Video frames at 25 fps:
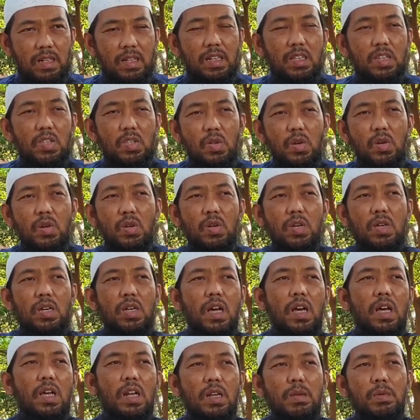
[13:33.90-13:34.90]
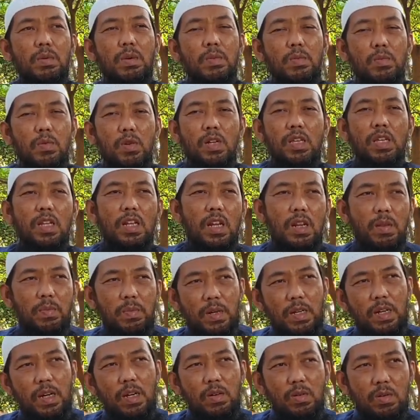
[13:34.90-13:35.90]
di sorga lebih mulia
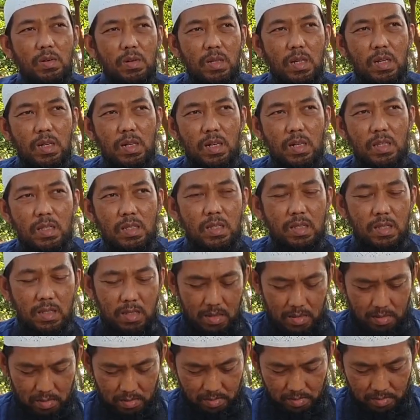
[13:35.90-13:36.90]
daripada dunia dan isinya.